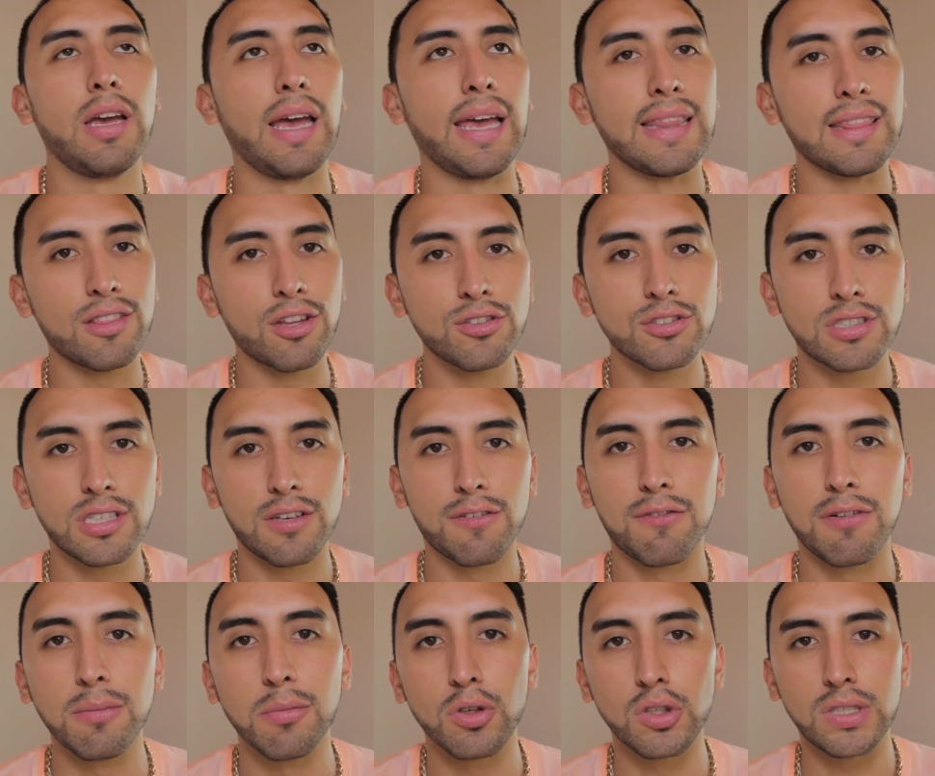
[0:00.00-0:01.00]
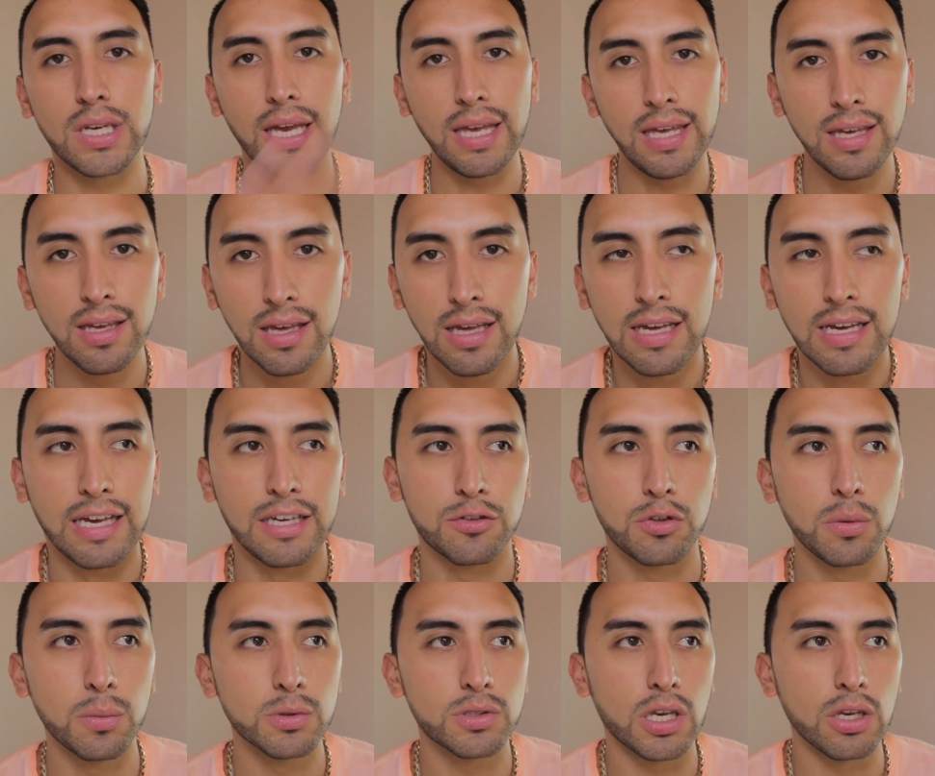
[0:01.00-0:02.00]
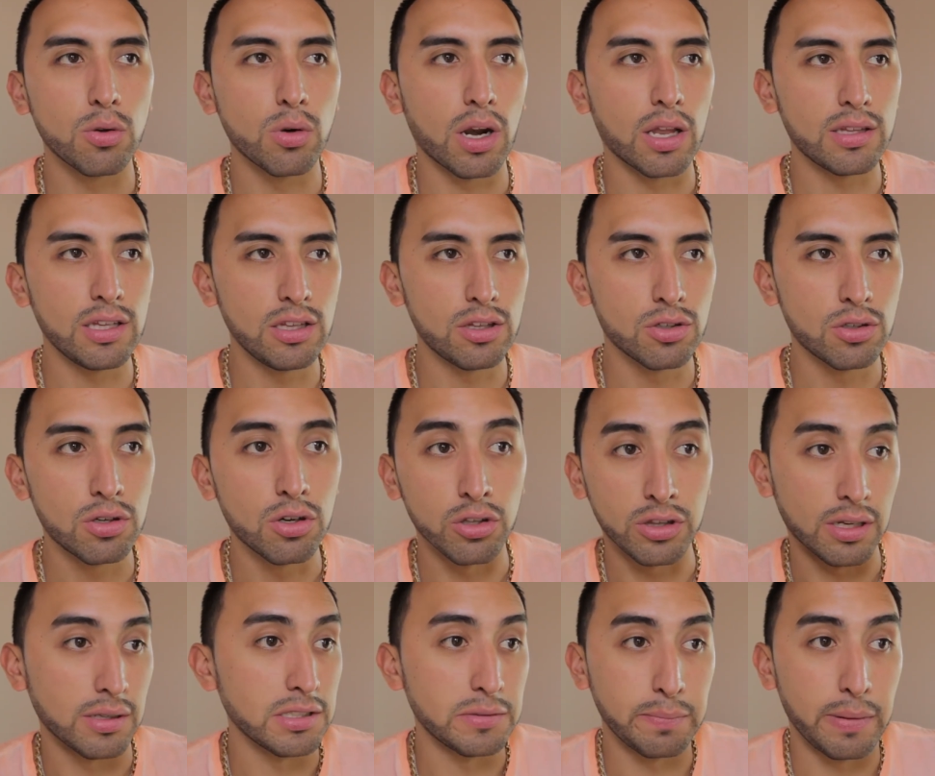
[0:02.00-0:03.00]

Entonces fuimos ahí, estuvimos ahí un ratito, otra vez